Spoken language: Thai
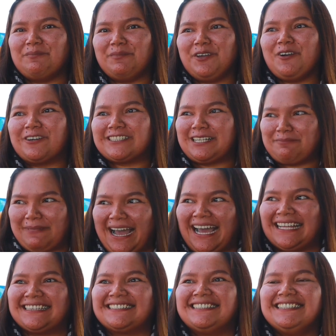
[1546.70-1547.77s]
ไม่ออกจากบ้า
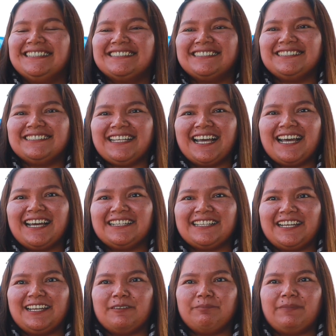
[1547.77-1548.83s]
นคือถ้า
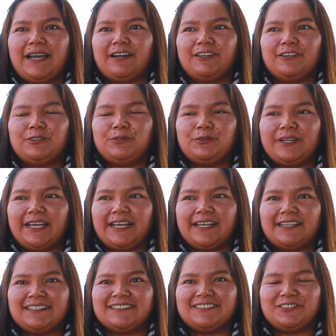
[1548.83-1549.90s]
ในลำปางเราดู
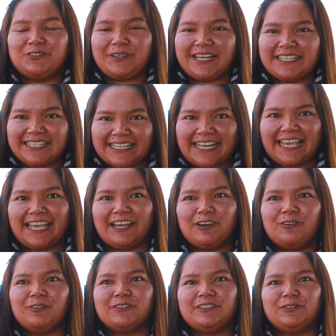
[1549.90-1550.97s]
แลดีแล้ว
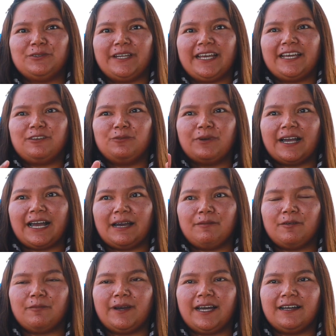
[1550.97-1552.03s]
ดูแลลูกค้า
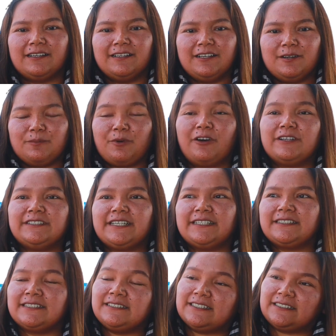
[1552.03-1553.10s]
แบบว่าพอใจ
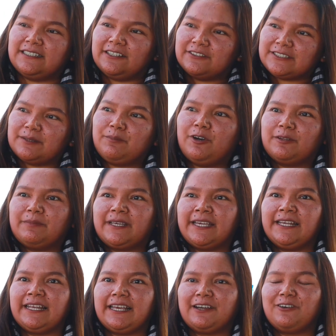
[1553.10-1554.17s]
ในสิ่งที่เราซัพพอร์ตไป
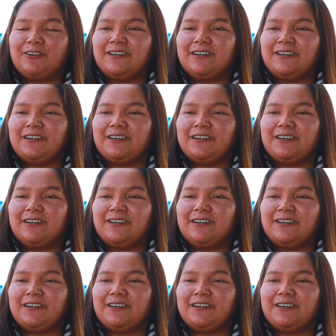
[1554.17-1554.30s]
ให้แล้ว